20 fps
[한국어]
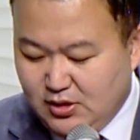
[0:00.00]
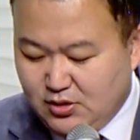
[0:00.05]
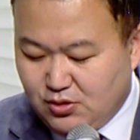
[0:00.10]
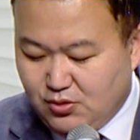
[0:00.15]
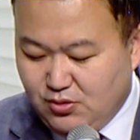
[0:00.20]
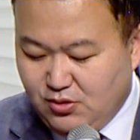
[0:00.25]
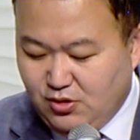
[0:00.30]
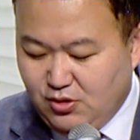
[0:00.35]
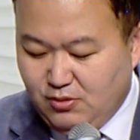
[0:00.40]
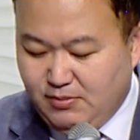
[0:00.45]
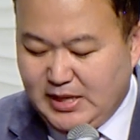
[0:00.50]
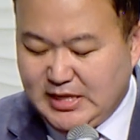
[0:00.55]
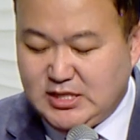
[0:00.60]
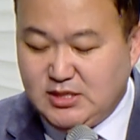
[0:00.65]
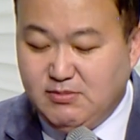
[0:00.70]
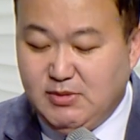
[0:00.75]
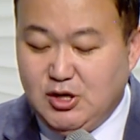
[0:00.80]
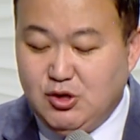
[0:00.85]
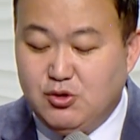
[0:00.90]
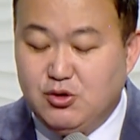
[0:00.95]
또
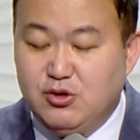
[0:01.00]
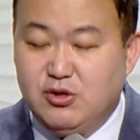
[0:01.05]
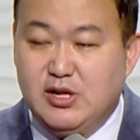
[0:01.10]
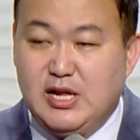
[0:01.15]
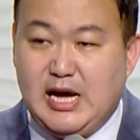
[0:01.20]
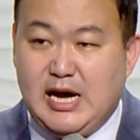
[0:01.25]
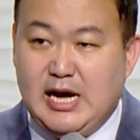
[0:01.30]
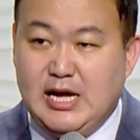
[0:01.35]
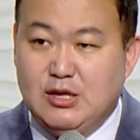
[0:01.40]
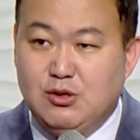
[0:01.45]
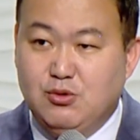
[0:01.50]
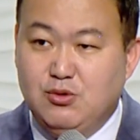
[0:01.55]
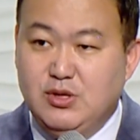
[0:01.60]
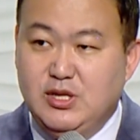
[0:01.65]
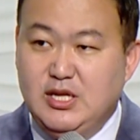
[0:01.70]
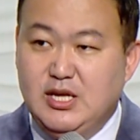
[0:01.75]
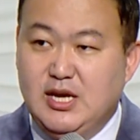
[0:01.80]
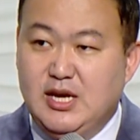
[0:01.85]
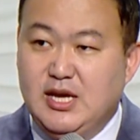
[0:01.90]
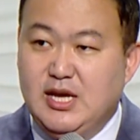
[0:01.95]
마지막으로는
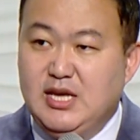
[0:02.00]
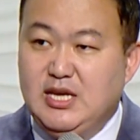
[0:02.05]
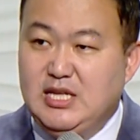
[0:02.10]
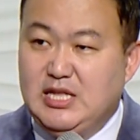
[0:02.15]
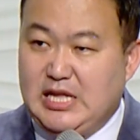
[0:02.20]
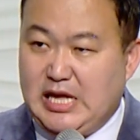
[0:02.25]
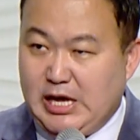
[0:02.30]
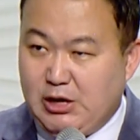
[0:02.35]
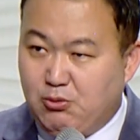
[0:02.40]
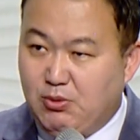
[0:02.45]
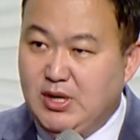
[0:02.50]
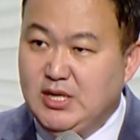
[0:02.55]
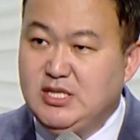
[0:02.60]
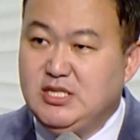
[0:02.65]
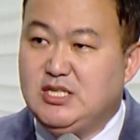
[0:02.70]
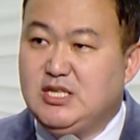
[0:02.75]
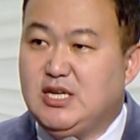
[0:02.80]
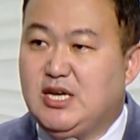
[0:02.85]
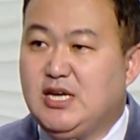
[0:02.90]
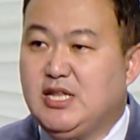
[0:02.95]
아도니아의 이
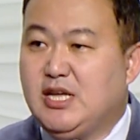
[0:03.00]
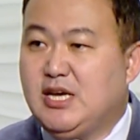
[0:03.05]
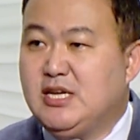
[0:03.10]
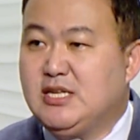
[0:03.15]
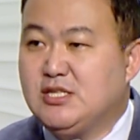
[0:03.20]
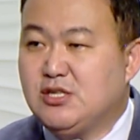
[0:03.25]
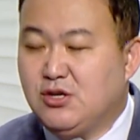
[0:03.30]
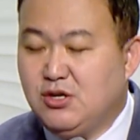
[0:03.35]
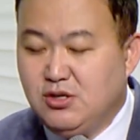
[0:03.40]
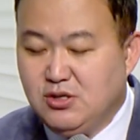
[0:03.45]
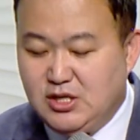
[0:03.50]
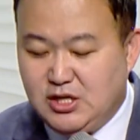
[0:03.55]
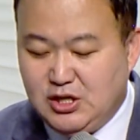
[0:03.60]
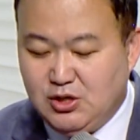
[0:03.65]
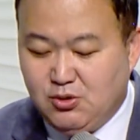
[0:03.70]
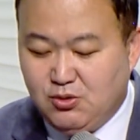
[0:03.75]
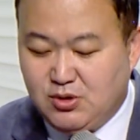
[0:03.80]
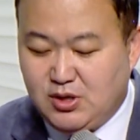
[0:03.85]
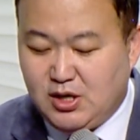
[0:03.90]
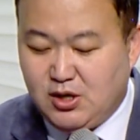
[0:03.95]
대관식에 대해서
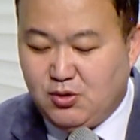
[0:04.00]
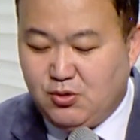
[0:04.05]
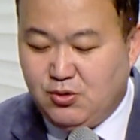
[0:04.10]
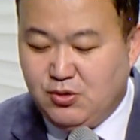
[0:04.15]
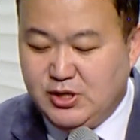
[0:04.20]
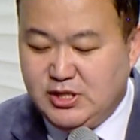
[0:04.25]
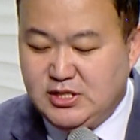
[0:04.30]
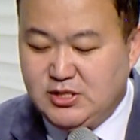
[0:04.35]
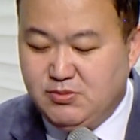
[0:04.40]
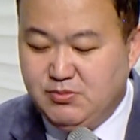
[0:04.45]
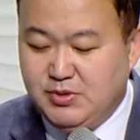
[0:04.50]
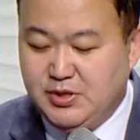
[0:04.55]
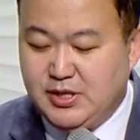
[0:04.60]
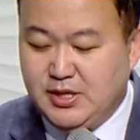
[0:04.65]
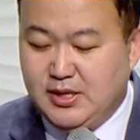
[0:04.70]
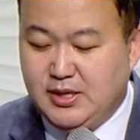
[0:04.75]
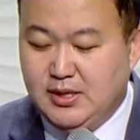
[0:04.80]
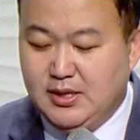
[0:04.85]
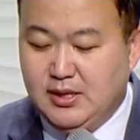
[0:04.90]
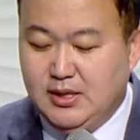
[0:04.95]
기록하고
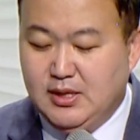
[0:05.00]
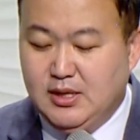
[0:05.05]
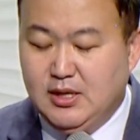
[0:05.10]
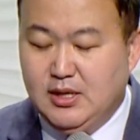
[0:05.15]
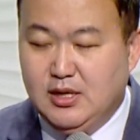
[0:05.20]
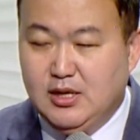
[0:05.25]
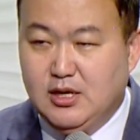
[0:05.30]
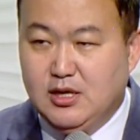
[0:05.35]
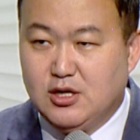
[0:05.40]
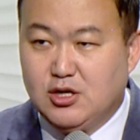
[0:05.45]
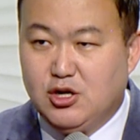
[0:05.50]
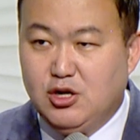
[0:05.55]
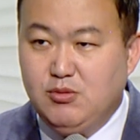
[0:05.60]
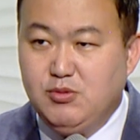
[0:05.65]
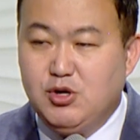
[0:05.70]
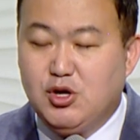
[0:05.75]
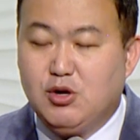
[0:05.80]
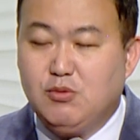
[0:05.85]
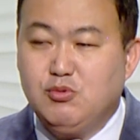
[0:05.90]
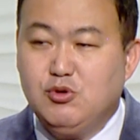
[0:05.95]
있습니다.
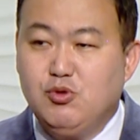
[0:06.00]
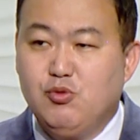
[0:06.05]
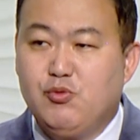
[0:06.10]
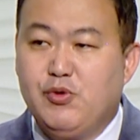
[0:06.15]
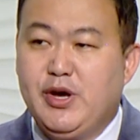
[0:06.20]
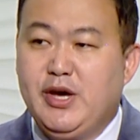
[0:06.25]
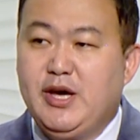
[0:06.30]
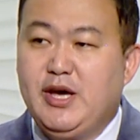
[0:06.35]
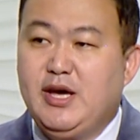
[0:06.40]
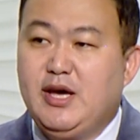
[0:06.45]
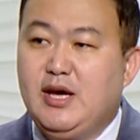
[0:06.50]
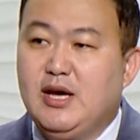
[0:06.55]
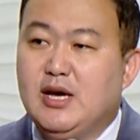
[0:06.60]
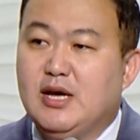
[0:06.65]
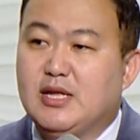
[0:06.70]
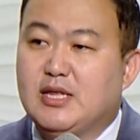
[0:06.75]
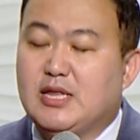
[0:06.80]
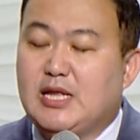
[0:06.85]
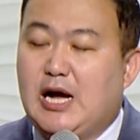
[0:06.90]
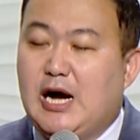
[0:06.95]
그럼 여러분 왜
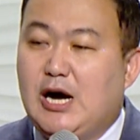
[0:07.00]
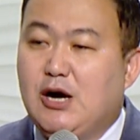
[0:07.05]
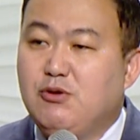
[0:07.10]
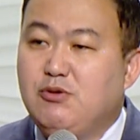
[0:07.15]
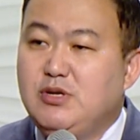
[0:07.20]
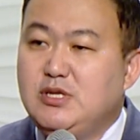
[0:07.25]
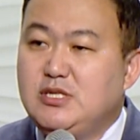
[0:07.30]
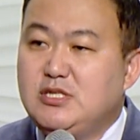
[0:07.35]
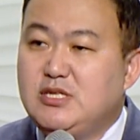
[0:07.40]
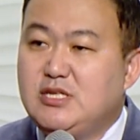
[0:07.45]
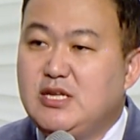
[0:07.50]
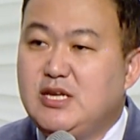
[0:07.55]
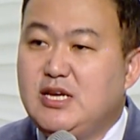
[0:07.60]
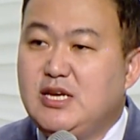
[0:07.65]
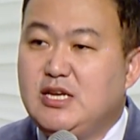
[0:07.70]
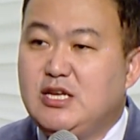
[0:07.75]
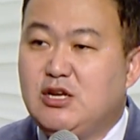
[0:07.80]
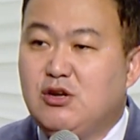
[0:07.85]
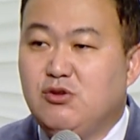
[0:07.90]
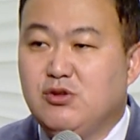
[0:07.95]

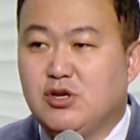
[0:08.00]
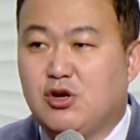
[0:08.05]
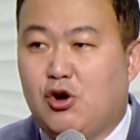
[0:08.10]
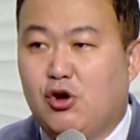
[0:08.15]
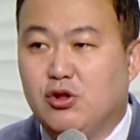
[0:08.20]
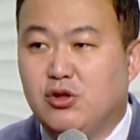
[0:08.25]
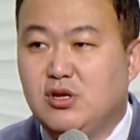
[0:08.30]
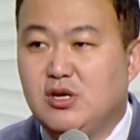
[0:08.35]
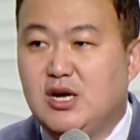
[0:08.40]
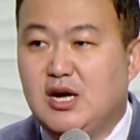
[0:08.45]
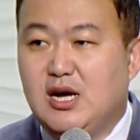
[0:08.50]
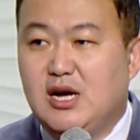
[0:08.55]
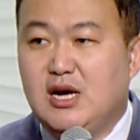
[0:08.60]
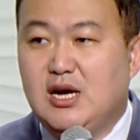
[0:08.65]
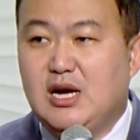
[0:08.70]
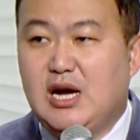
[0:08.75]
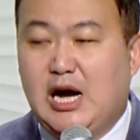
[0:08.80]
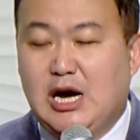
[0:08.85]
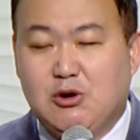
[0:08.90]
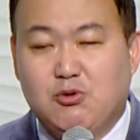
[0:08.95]
다윗의 이런
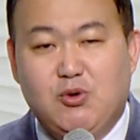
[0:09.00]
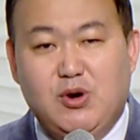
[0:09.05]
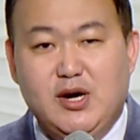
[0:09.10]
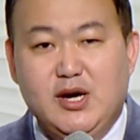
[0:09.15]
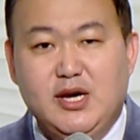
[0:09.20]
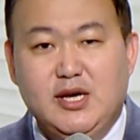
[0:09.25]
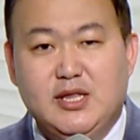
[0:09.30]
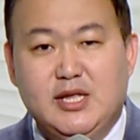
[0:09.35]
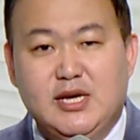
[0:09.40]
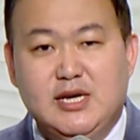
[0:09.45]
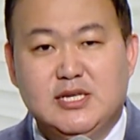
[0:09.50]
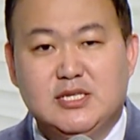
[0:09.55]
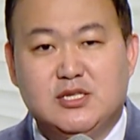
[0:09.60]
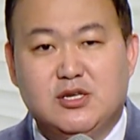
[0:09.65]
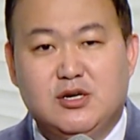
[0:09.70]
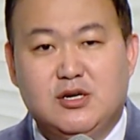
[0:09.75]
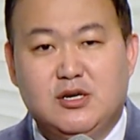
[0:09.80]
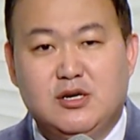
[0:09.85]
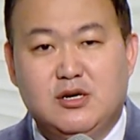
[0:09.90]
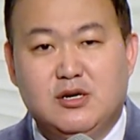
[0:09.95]
건강 악화에
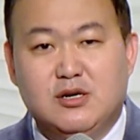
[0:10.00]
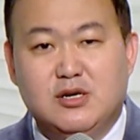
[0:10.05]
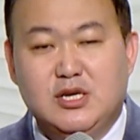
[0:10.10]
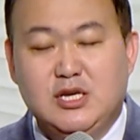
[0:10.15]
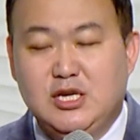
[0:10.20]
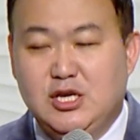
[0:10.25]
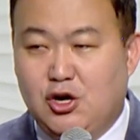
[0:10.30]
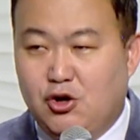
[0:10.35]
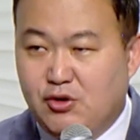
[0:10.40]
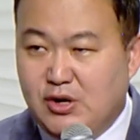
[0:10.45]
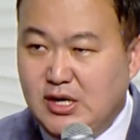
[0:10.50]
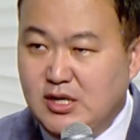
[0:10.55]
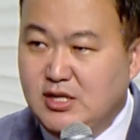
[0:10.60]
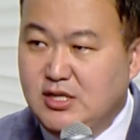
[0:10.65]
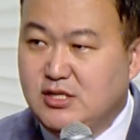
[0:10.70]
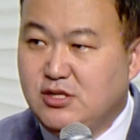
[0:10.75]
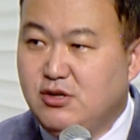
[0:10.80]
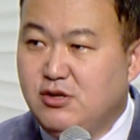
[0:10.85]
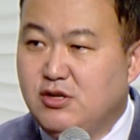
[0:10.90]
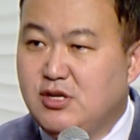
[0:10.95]
대해서 이
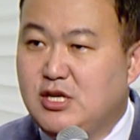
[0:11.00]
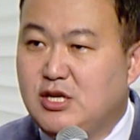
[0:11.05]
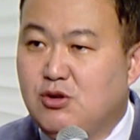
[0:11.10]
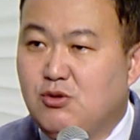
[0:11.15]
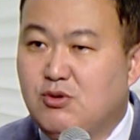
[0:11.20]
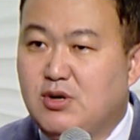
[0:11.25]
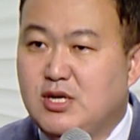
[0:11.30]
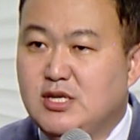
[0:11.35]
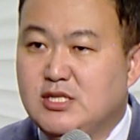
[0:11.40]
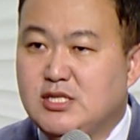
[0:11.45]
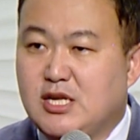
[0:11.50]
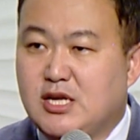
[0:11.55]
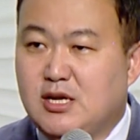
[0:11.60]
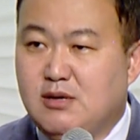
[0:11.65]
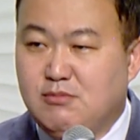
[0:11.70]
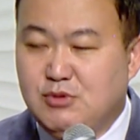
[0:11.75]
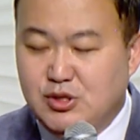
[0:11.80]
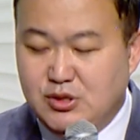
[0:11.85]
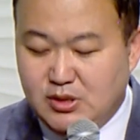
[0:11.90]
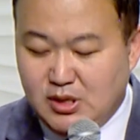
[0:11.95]
열왕기서를 기록한
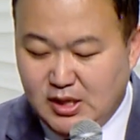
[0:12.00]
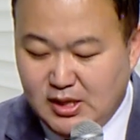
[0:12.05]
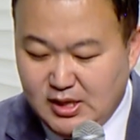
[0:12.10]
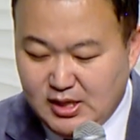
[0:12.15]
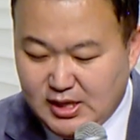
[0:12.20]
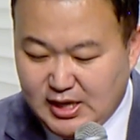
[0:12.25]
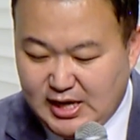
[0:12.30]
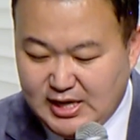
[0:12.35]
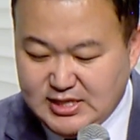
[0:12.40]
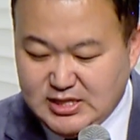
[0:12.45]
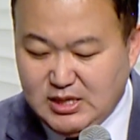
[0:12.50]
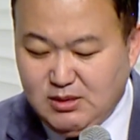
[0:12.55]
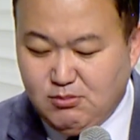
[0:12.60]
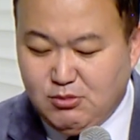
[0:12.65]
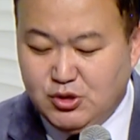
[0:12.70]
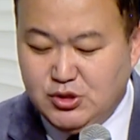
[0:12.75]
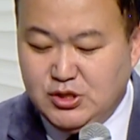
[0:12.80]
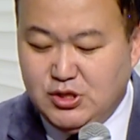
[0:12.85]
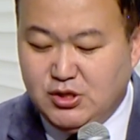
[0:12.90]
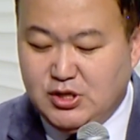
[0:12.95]
사람은 가장
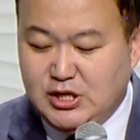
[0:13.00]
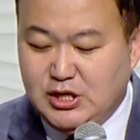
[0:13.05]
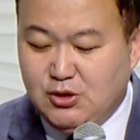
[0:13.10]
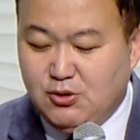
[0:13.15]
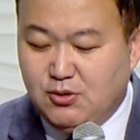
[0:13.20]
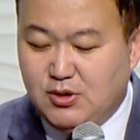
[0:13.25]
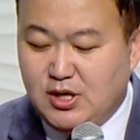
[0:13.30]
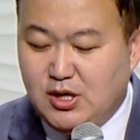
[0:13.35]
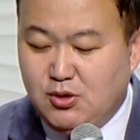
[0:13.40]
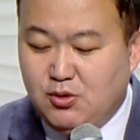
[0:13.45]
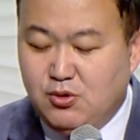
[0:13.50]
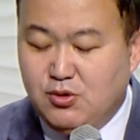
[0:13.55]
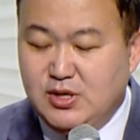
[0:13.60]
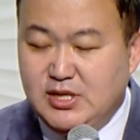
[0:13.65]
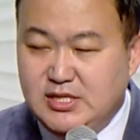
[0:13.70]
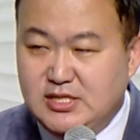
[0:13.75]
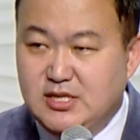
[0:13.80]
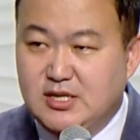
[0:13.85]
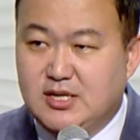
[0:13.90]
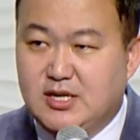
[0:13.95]
먼저 기록하고
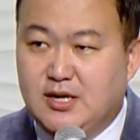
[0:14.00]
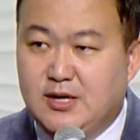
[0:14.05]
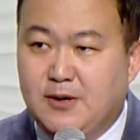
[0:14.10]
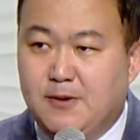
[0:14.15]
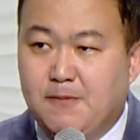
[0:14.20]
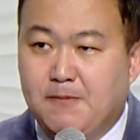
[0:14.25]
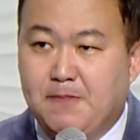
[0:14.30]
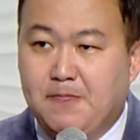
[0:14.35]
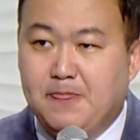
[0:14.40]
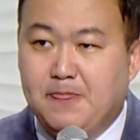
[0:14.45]
있을까요?